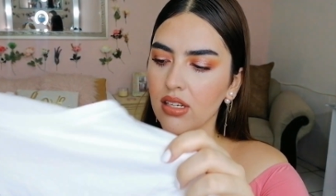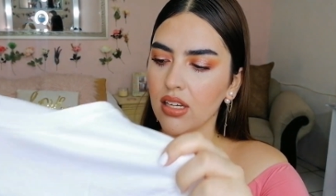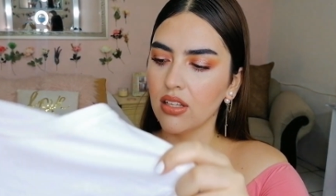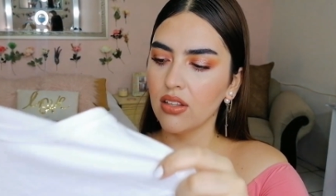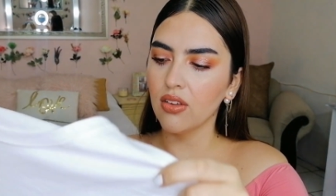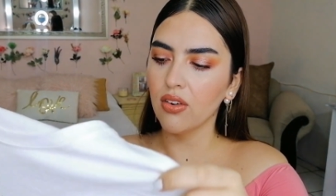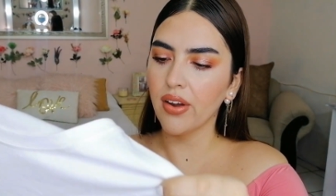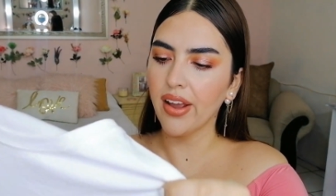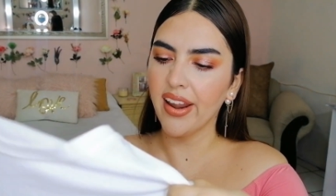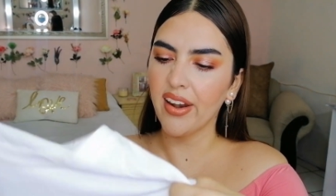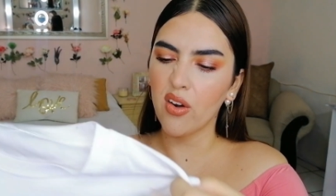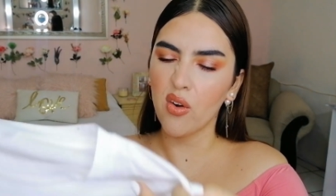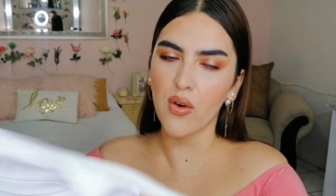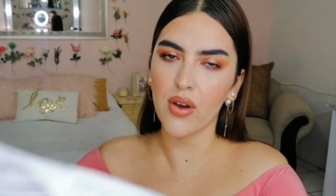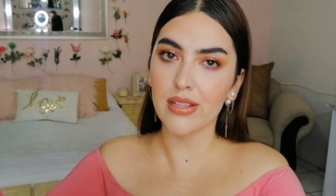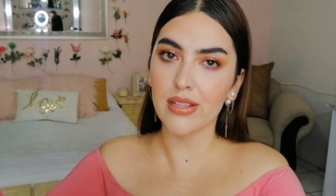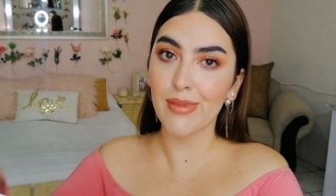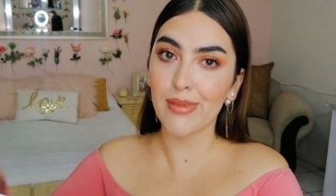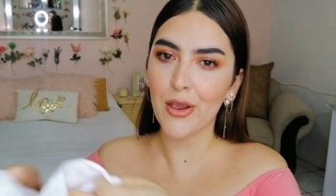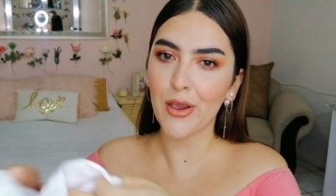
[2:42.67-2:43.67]
Siento que
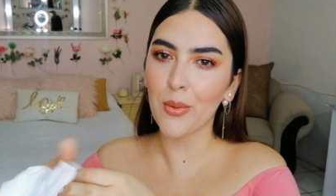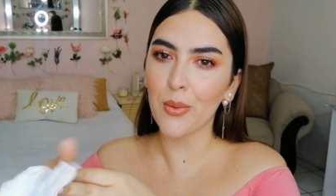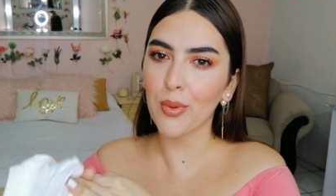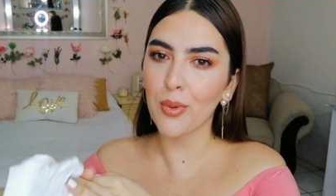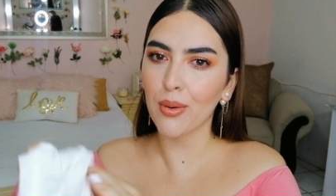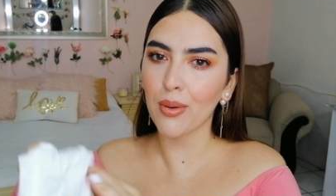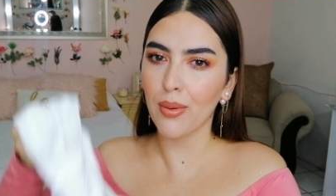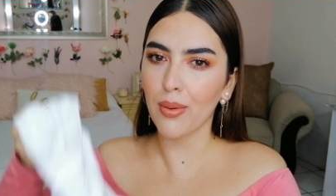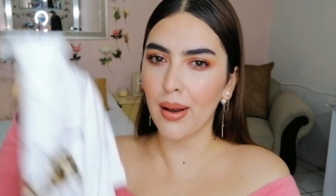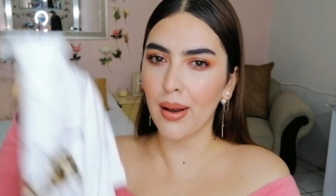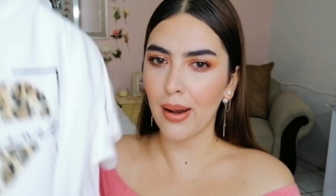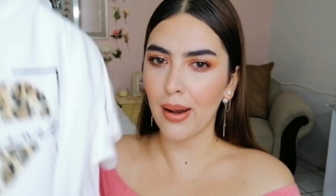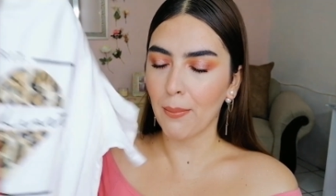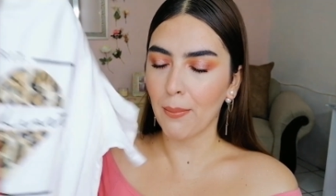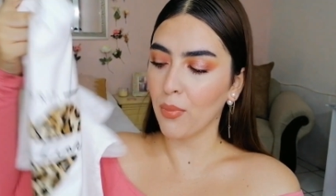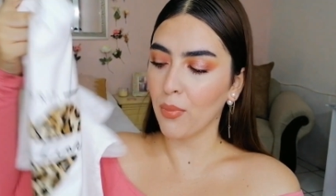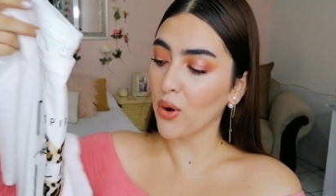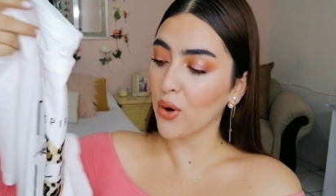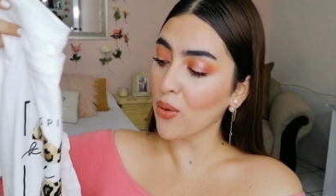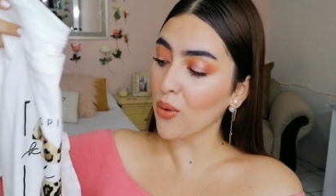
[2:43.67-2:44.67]
no es mayor
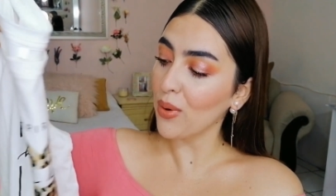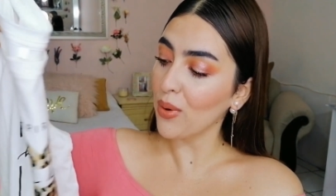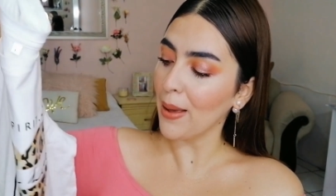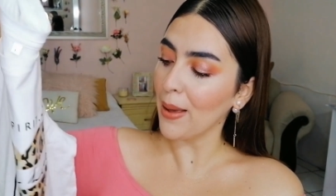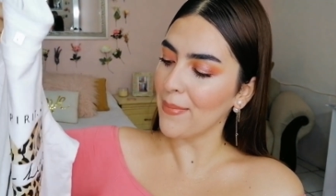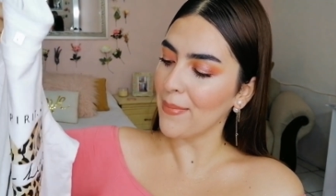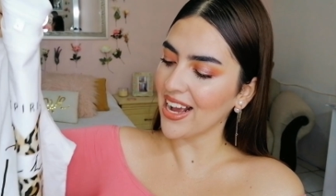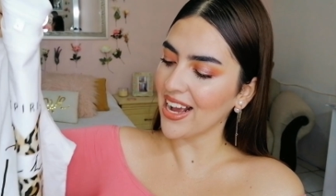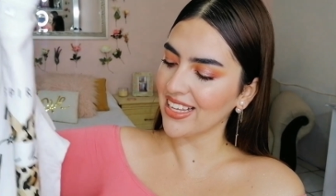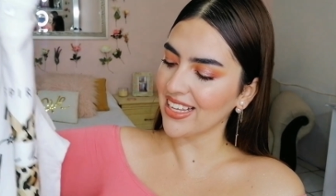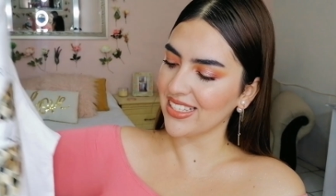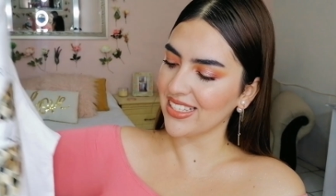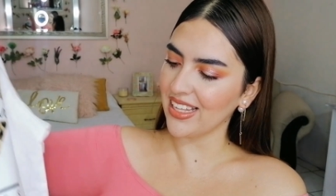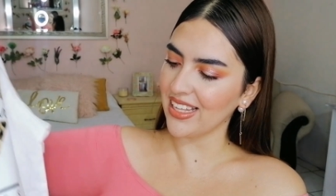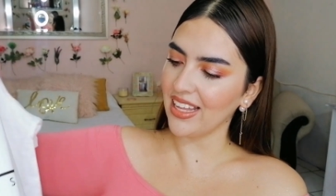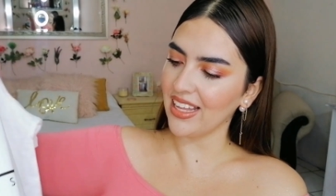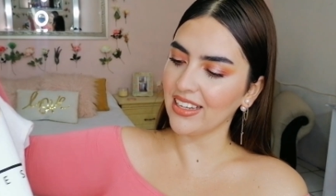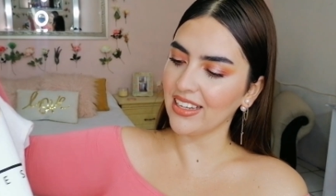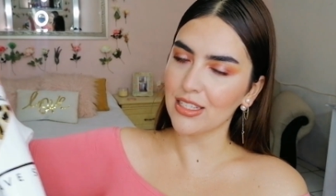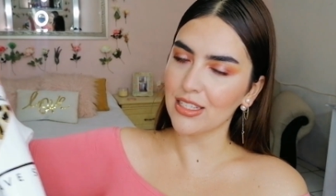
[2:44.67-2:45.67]
problema que
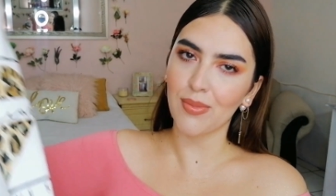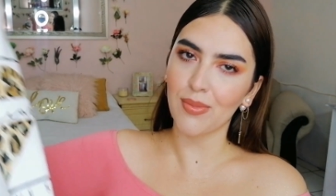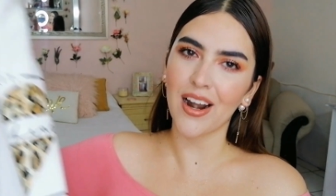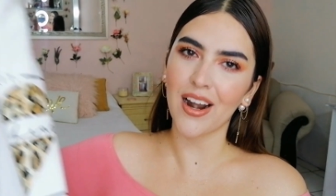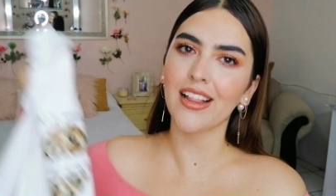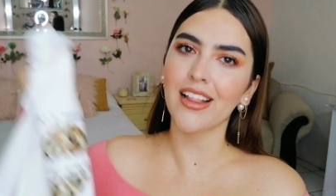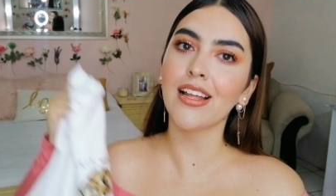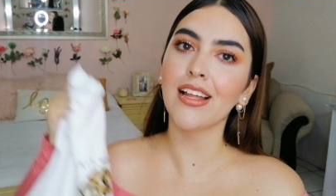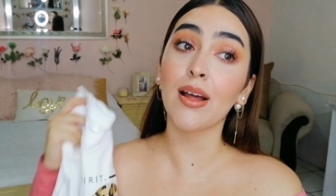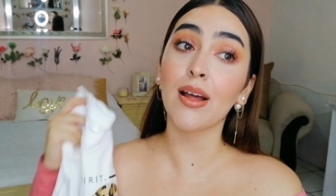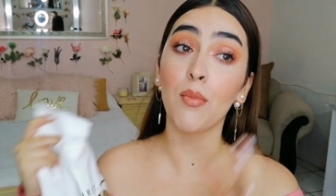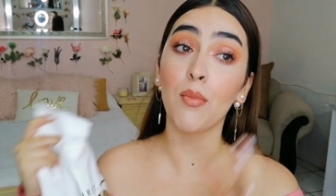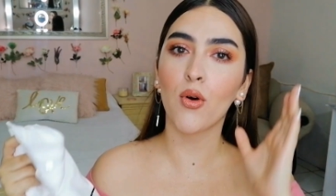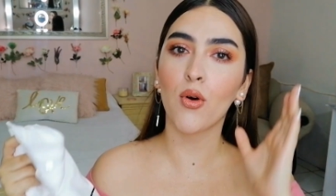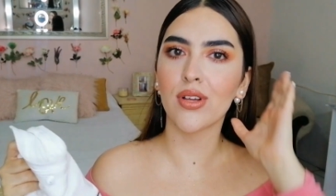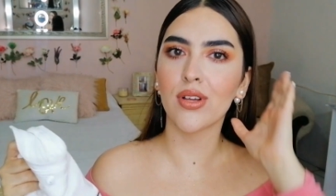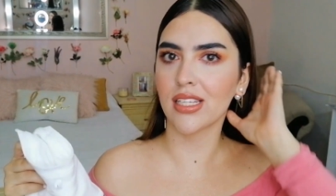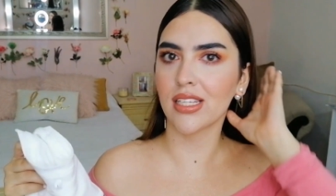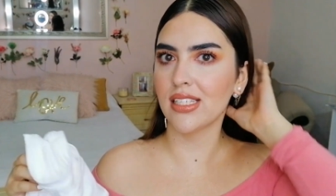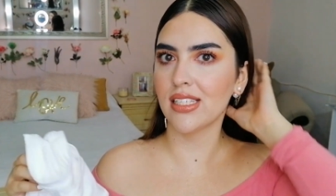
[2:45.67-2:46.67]
esté transparente,
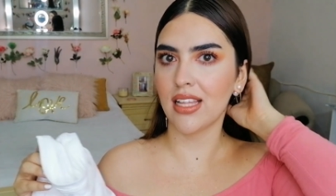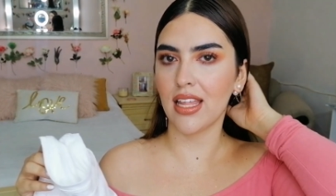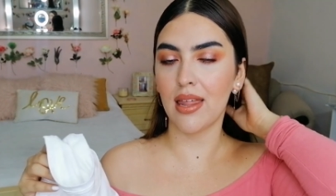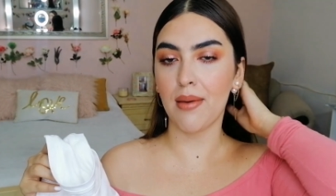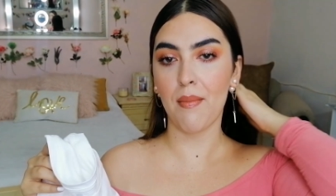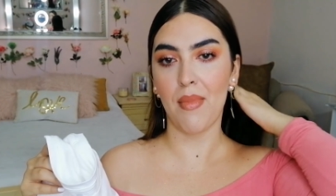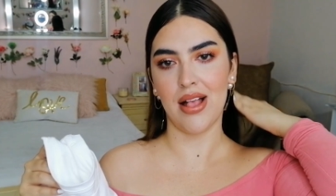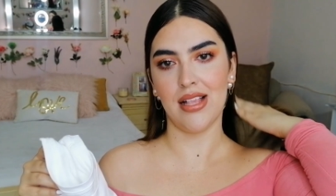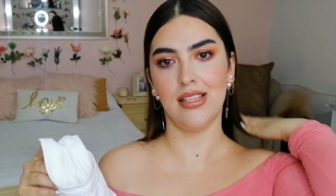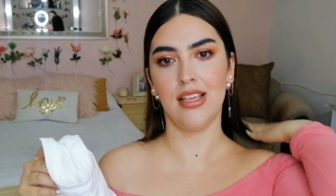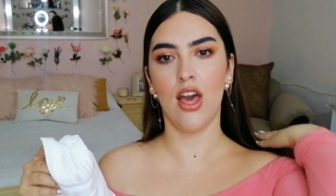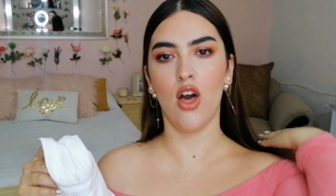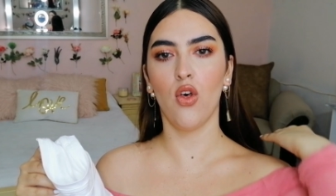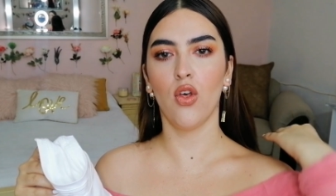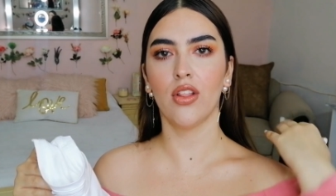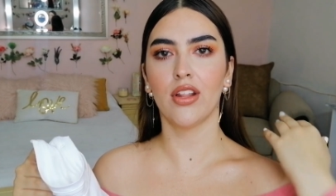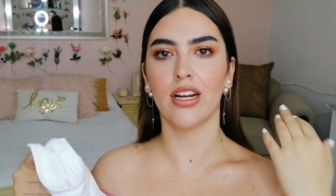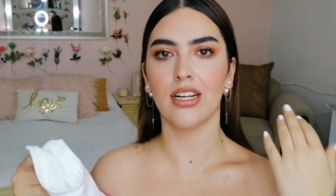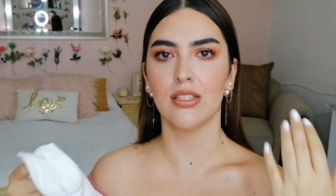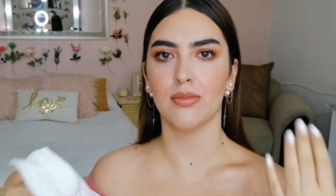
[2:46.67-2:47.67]
tampoco es que esté
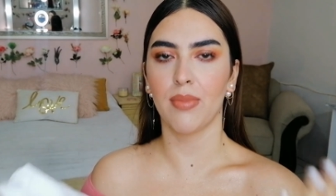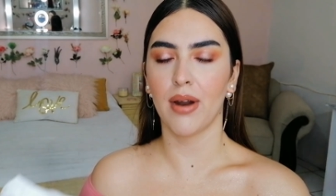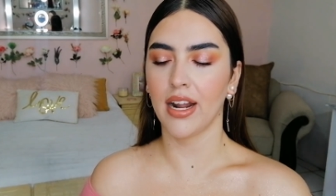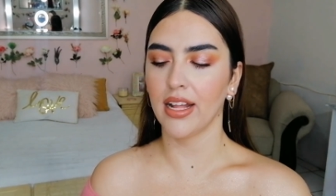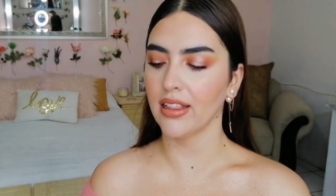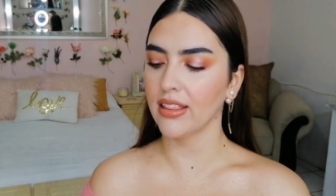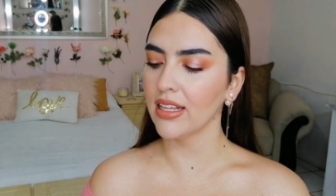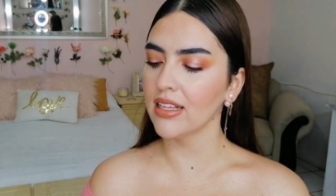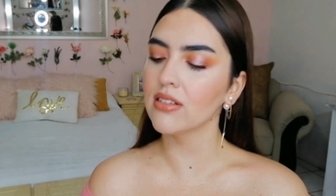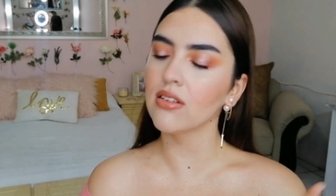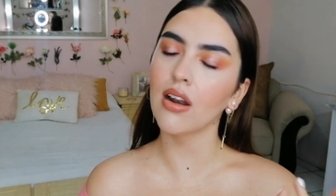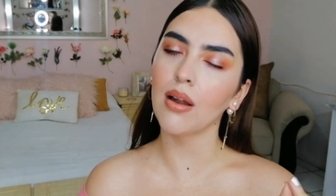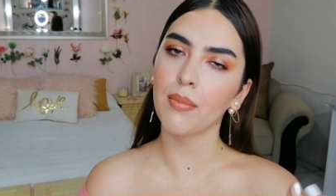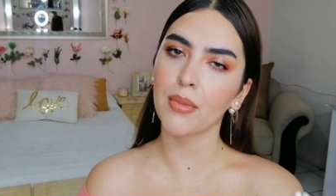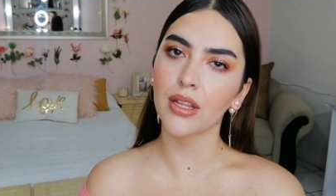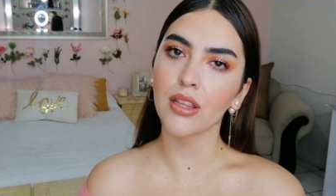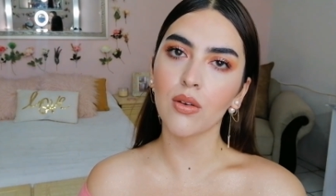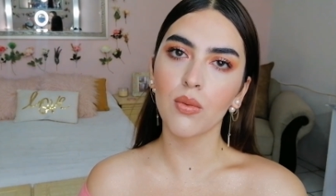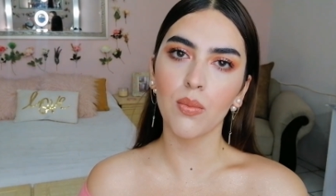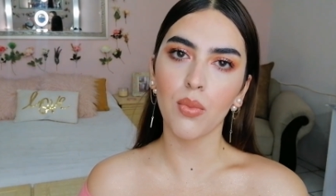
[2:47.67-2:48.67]
demasiado transparente,
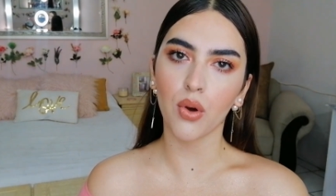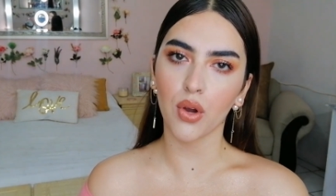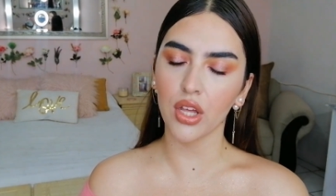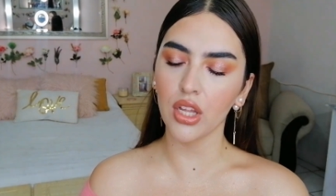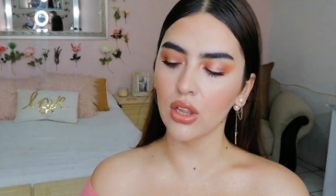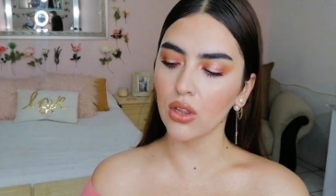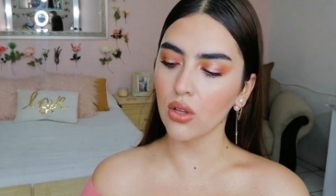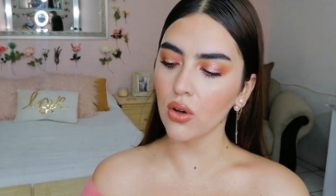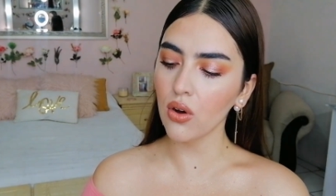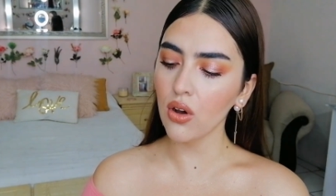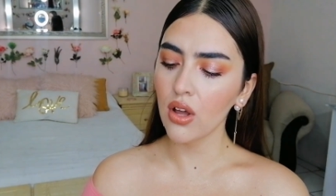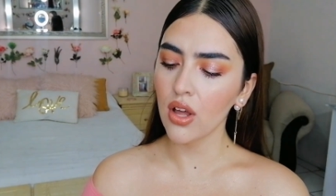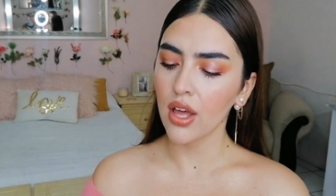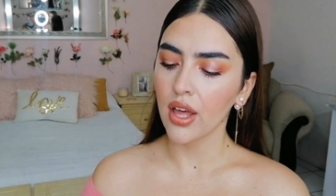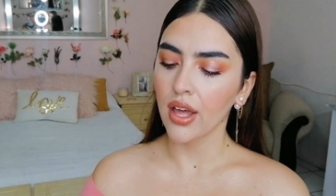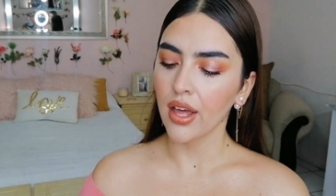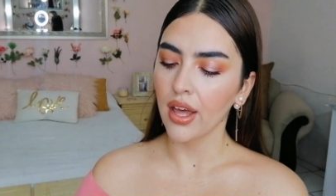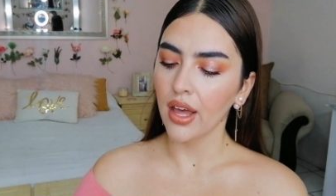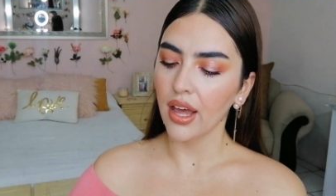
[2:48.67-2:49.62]
solamente un poquito.